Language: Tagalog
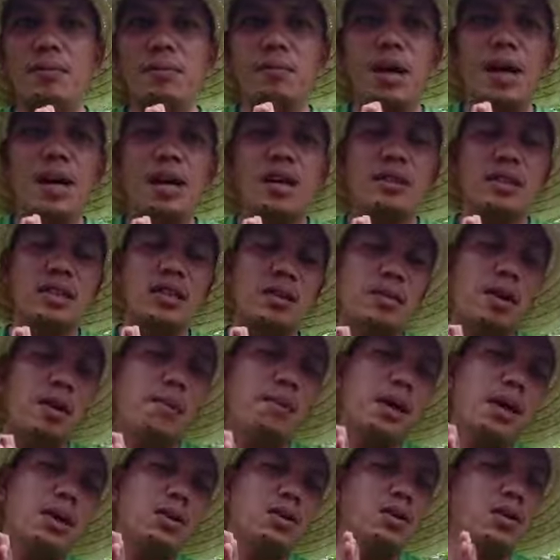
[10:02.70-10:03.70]
bag sa mga
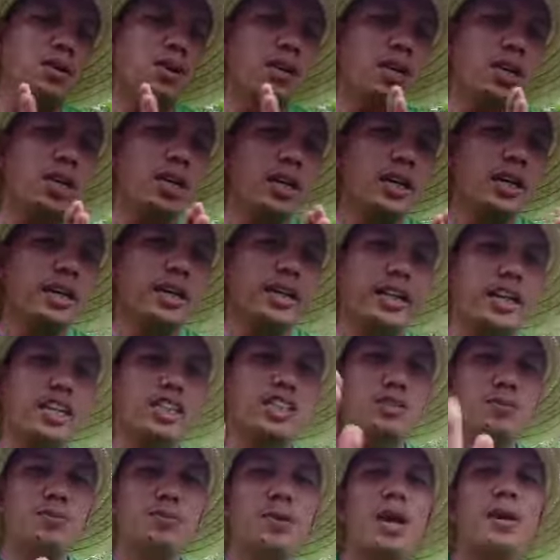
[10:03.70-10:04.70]
bagong
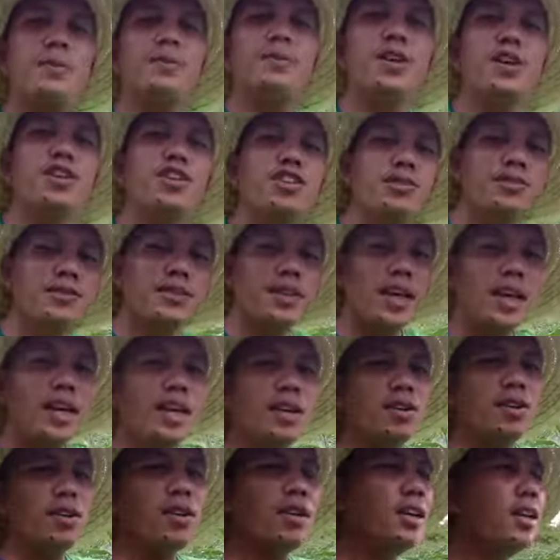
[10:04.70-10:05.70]
nag-subscribe sa YouTube
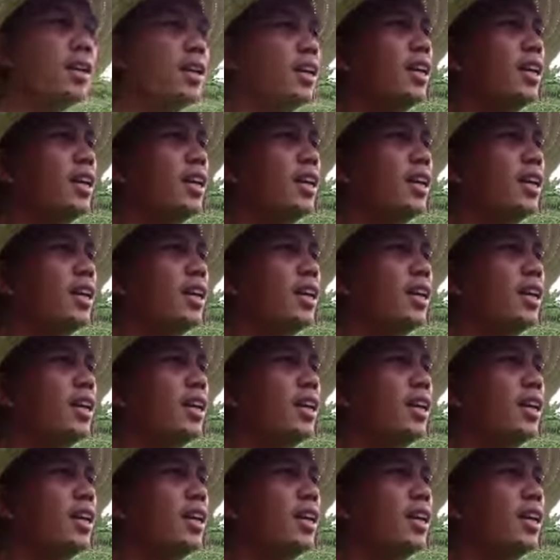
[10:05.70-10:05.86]
channel ko